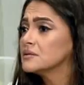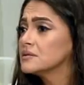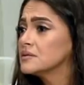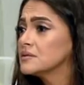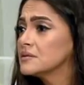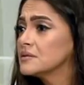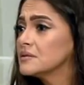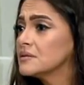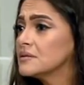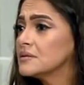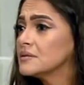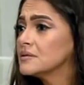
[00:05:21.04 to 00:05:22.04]
بص
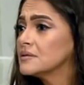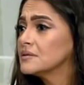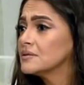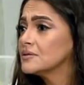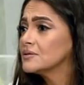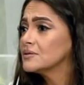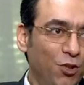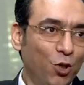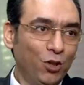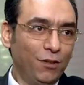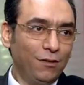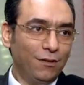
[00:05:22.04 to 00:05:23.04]
آه، حضرتك سمعت عن
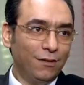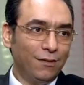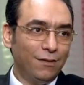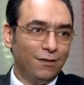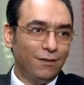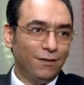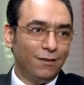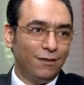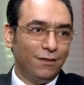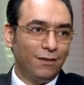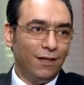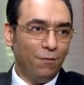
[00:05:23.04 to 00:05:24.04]
البيتكوين
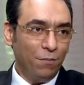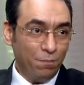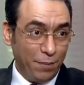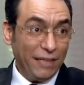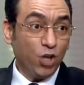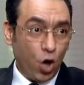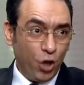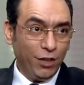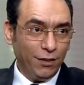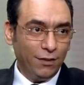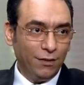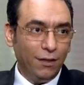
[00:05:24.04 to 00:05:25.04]
البيتكوين
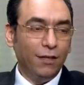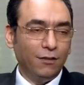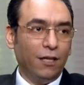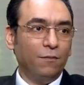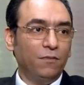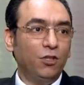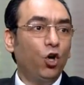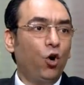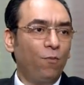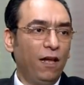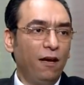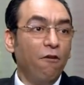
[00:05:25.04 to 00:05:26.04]
بيتكوين لا طيب دي
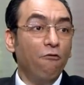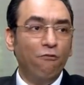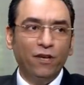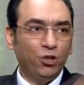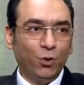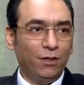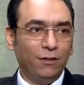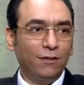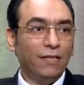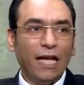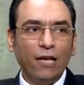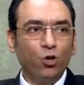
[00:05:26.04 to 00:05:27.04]
عمله فيرتشوال
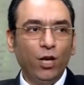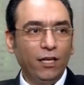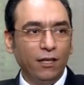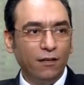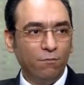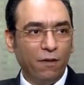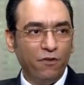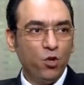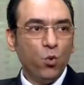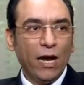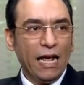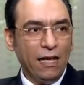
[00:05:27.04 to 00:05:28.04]
تخيليه
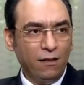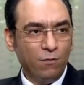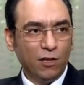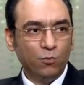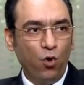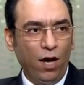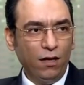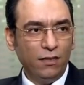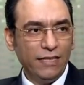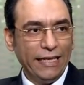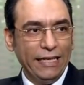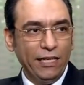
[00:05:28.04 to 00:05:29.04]
مفيش ورقه
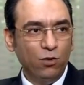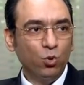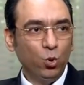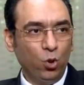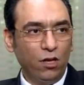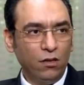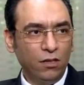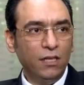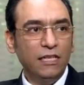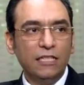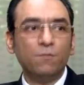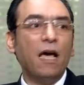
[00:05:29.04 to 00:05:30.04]
مطبوعه زي الجنيه والدولار
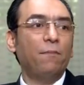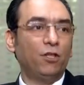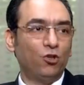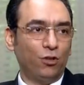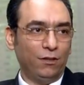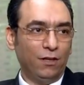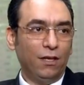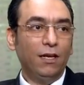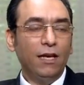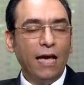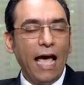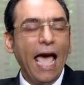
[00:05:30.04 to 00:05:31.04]
اسمها بيتكوين
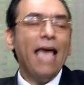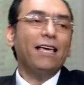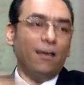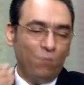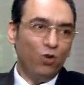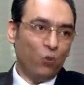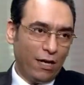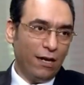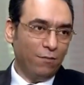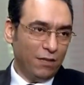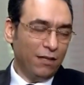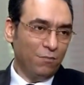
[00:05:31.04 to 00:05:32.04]
هيعملوا
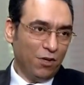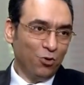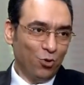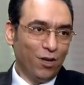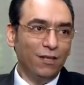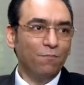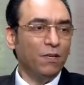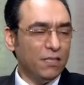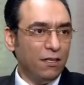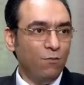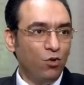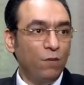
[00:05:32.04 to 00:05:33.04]
الكلام ده يمكن قريب
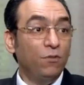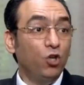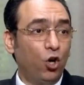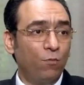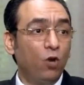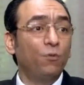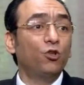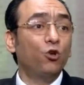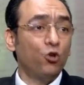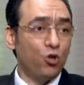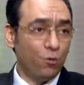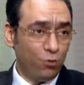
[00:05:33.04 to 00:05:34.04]
بس المهم دي عمله
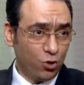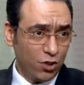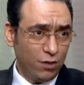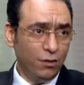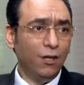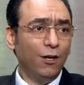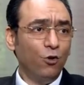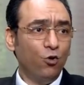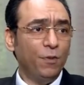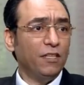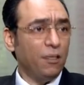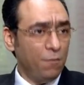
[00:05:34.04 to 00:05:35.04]
وبتخش بورصه
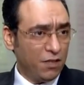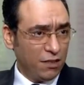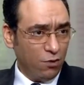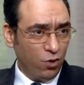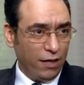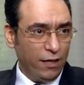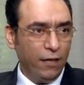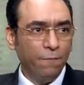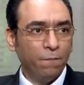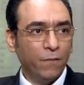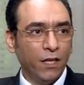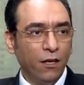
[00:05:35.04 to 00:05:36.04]
وبيتم تداول عليها